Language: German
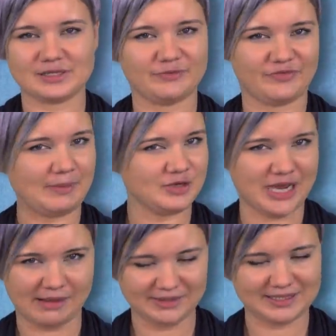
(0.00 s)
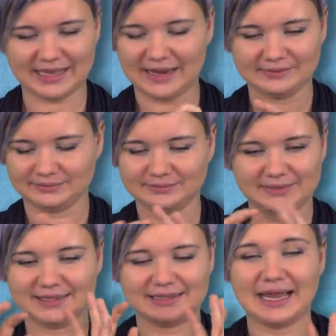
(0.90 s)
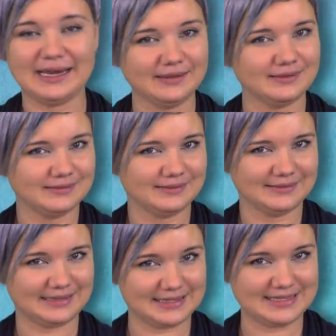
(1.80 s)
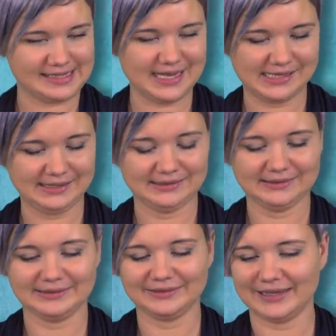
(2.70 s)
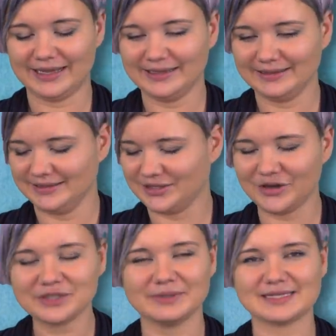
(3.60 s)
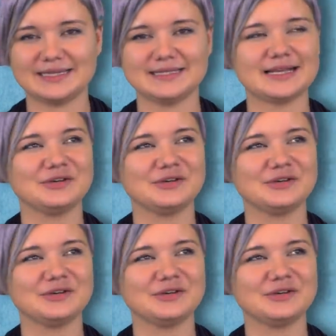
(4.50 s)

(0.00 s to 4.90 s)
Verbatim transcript: also Fremdscham. Ich kann, ich kann das nicht sehen. Okay, ich konnte mir das echt nicht